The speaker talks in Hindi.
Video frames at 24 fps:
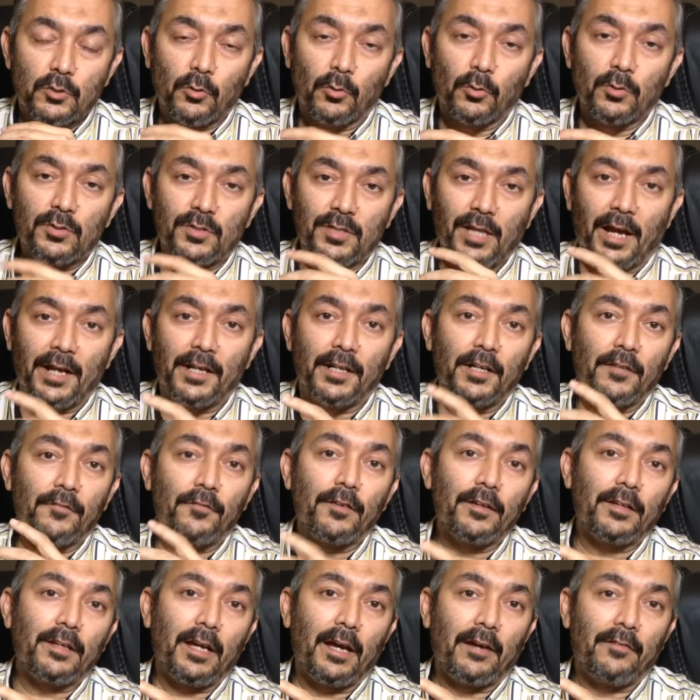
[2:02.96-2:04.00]
जो
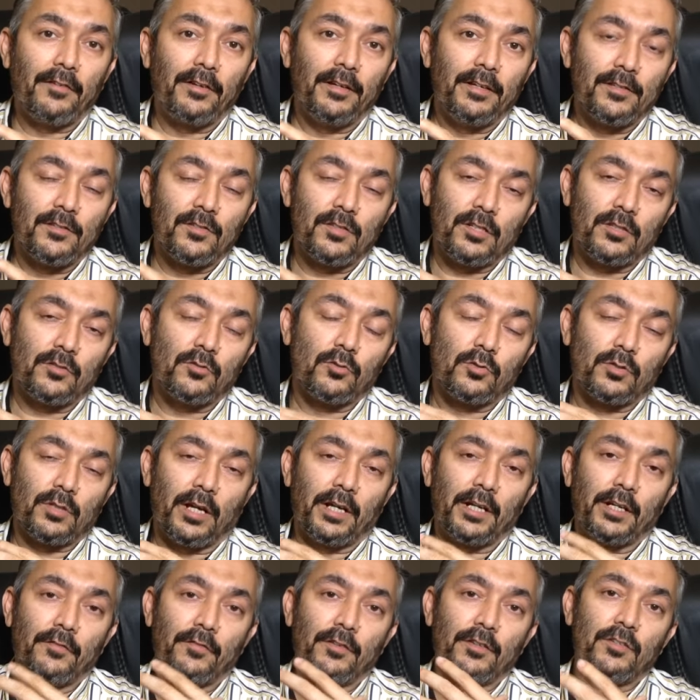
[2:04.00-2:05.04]
साइंटिफिक एविडेंस या जो
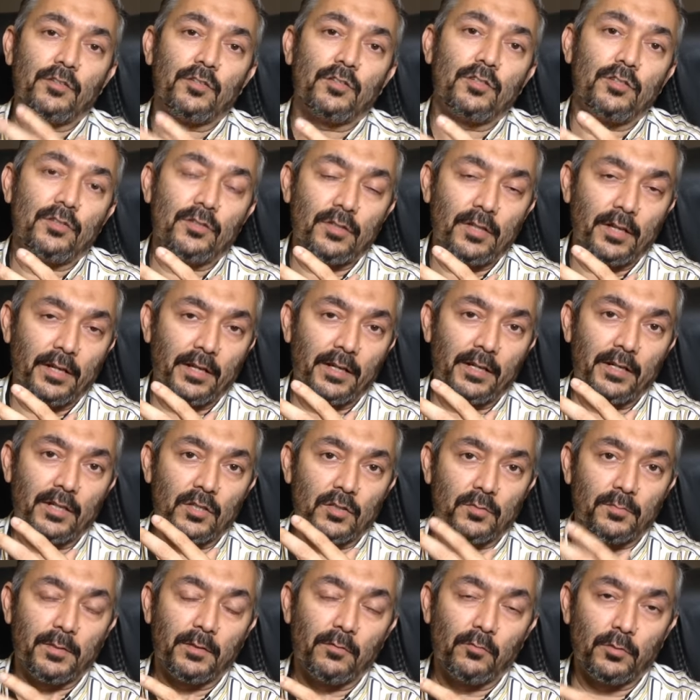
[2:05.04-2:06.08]
साइंटिफिक चीज़ है
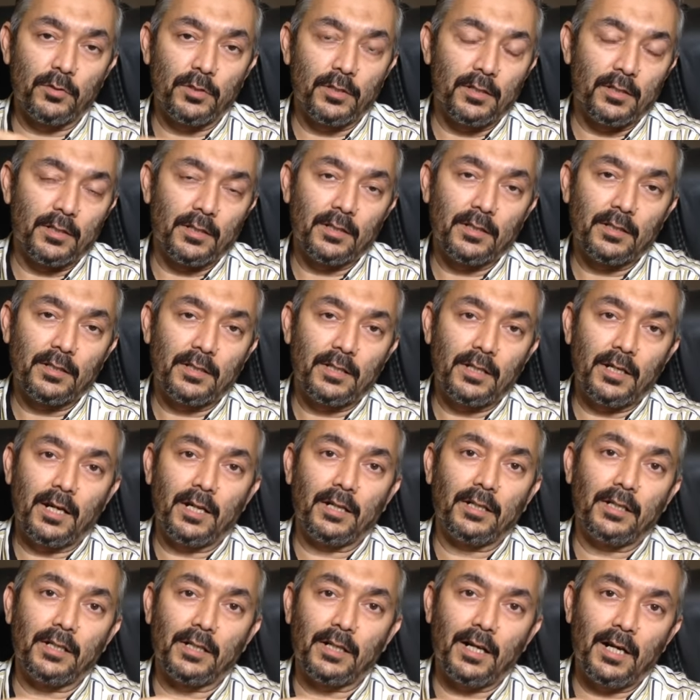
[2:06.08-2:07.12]
इसमें वो ये है कि
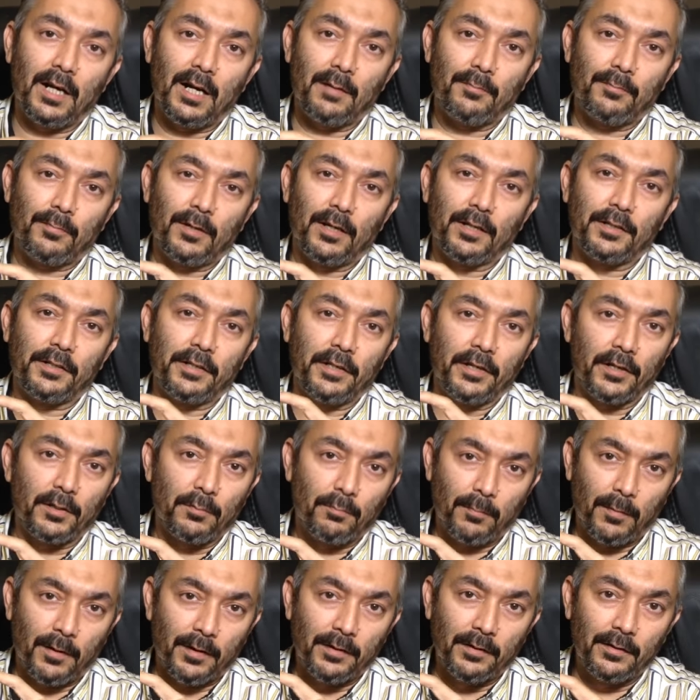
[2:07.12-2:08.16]
अगर आपका
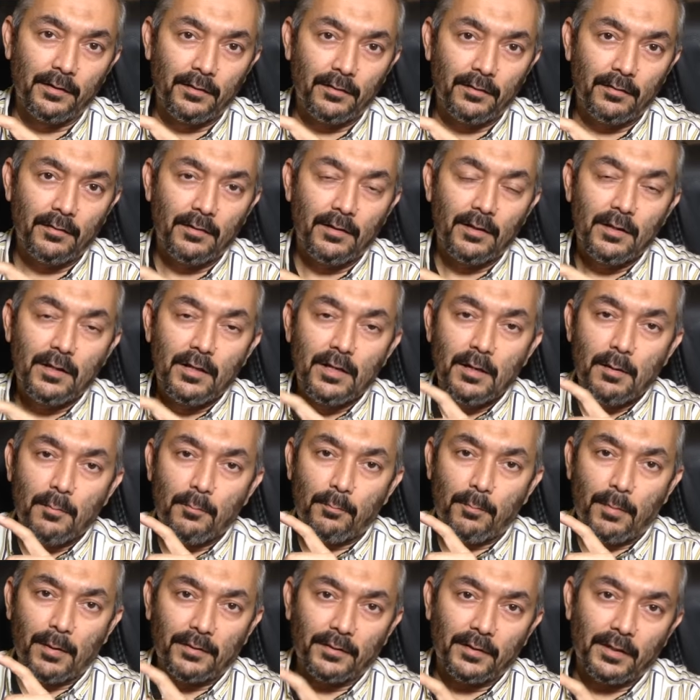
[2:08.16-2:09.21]
टेढ़पन
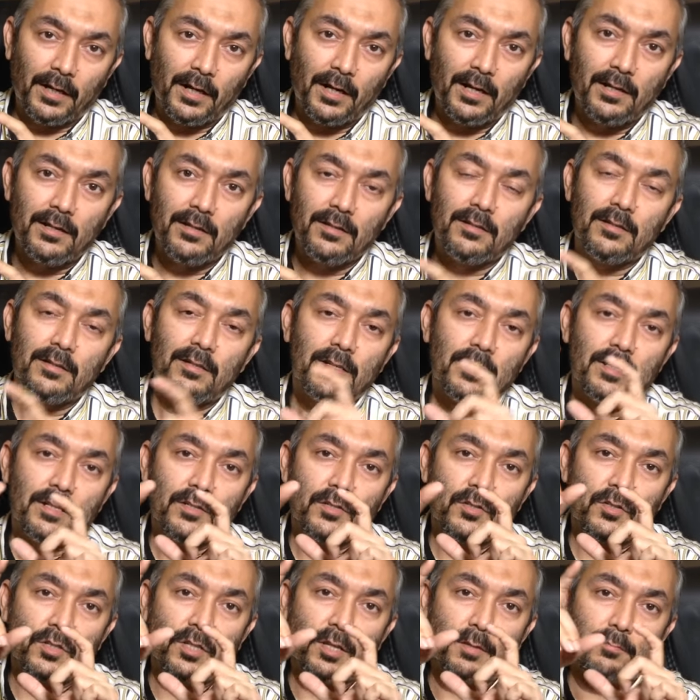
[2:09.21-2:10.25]
15
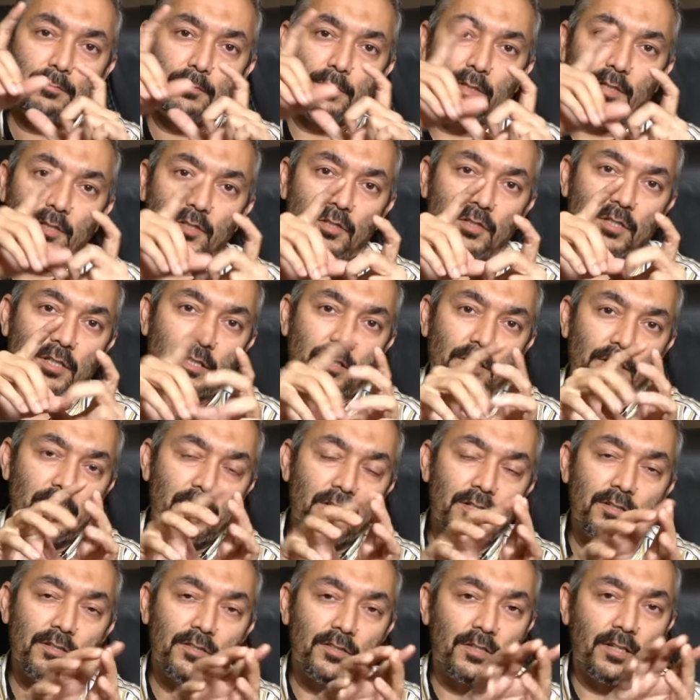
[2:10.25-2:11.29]
से 20
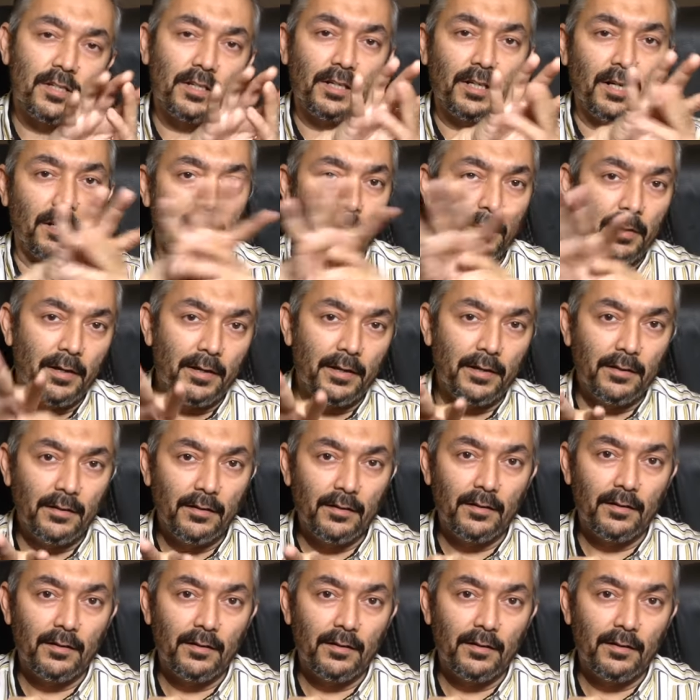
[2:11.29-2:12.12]
डिग्री से कम है